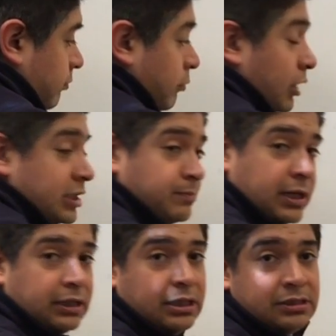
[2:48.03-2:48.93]
por las
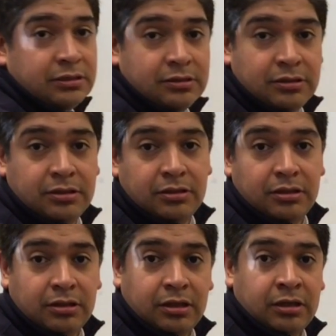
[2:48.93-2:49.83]
plantas
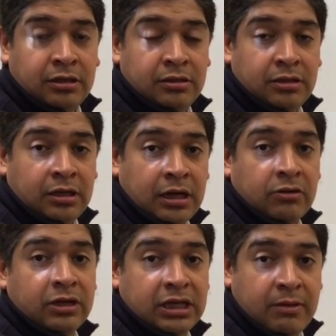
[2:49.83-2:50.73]
en,
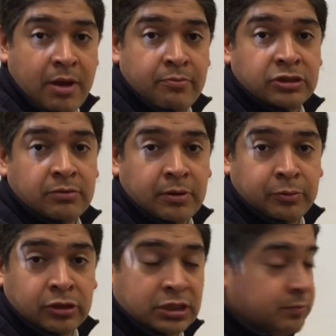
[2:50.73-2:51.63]
algo que llamamos
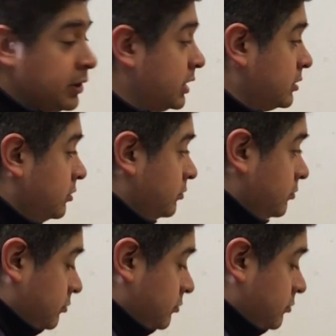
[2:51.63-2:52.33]
evapotranspiración.